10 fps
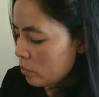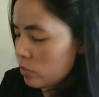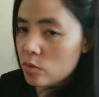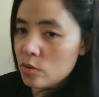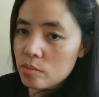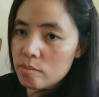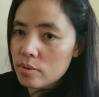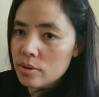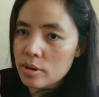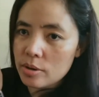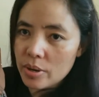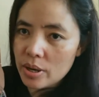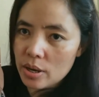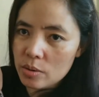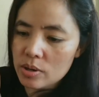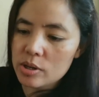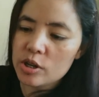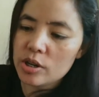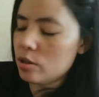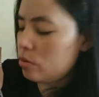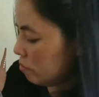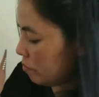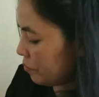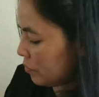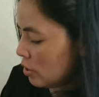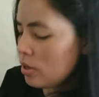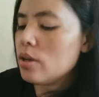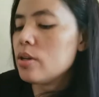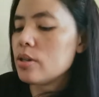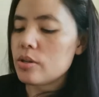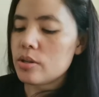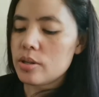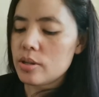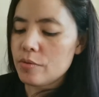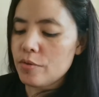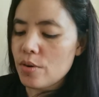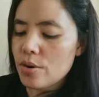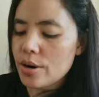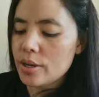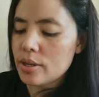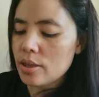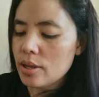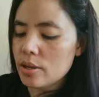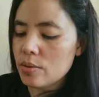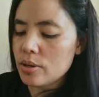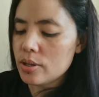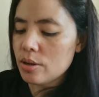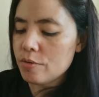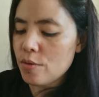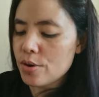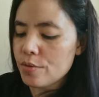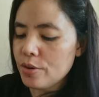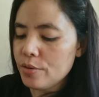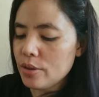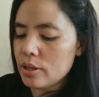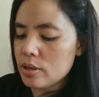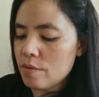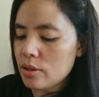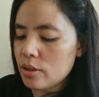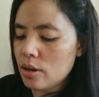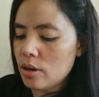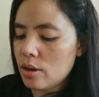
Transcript: Itong, may ano kasi siya dito. For, iset natin ulit sa 4, 15, 17.